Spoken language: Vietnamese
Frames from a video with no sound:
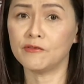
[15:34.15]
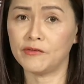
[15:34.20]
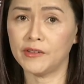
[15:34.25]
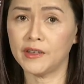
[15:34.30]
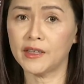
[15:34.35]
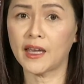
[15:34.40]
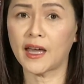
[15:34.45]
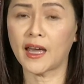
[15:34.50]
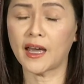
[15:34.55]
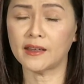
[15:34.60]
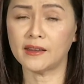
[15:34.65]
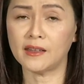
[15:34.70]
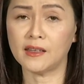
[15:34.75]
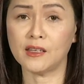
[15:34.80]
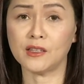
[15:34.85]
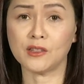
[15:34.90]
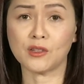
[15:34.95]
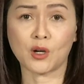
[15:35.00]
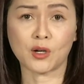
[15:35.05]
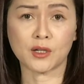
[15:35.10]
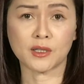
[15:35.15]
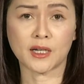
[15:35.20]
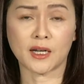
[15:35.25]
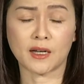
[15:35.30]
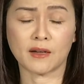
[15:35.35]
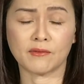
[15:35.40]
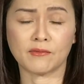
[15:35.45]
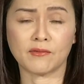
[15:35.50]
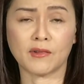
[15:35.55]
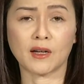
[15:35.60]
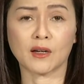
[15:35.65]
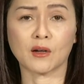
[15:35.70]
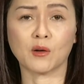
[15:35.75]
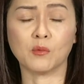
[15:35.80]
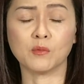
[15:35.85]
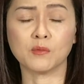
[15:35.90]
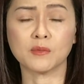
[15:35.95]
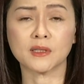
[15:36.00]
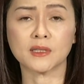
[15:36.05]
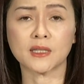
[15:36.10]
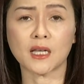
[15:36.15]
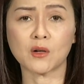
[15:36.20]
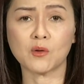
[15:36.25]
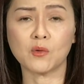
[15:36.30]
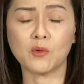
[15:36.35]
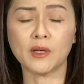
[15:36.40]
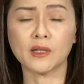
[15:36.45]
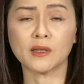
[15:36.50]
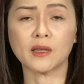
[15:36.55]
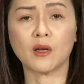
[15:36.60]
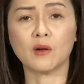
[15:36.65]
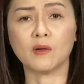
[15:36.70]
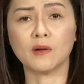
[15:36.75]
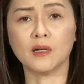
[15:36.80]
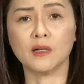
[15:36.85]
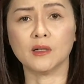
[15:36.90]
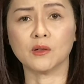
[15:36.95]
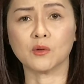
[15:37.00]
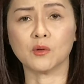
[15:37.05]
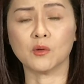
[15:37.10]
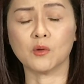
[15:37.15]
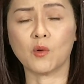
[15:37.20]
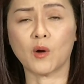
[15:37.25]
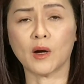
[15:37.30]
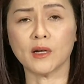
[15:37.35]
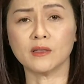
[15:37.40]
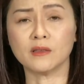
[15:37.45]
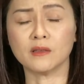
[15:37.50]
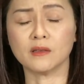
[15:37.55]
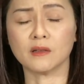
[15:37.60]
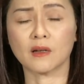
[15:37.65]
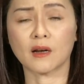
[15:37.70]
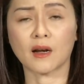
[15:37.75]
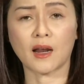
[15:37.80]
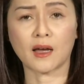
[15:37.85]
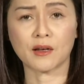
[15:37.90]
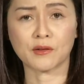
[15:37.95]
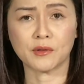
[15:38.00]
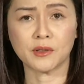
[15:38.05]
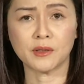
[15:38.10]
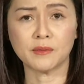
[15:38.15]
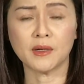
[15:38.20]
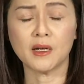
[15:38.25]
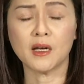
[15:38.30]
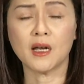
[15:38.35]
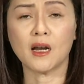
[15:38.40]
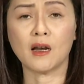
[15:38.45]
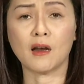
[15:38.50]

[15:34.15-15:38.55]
Phía Nga thì cho rằng và cũng xác quyết theo lời của Ngoại trưởng Lavrov